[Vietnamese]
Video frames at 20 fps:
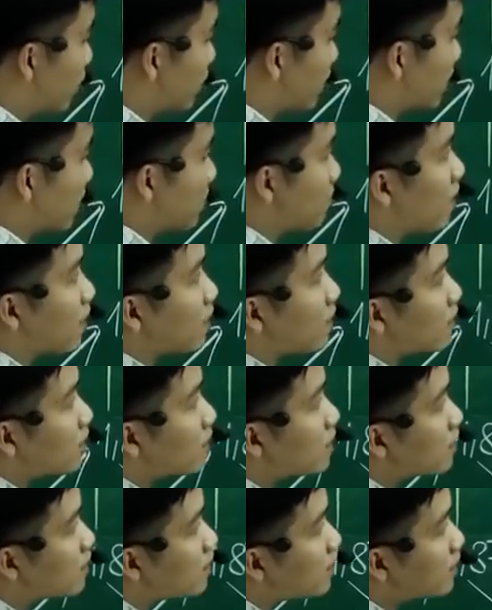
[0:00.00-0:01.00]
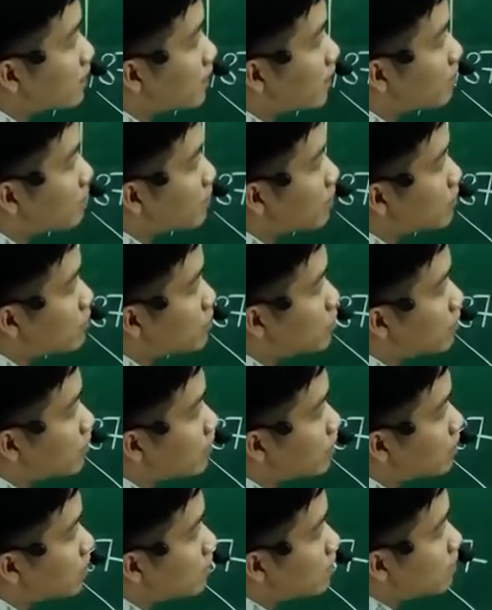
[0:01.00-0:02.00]
1,87, các em kéo
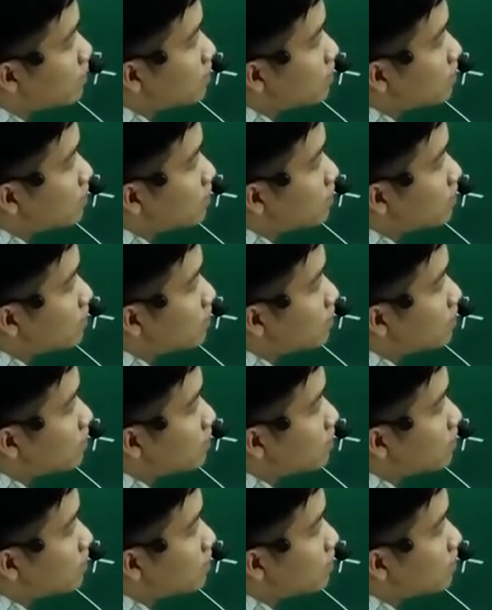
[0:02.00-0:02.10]
xuống này.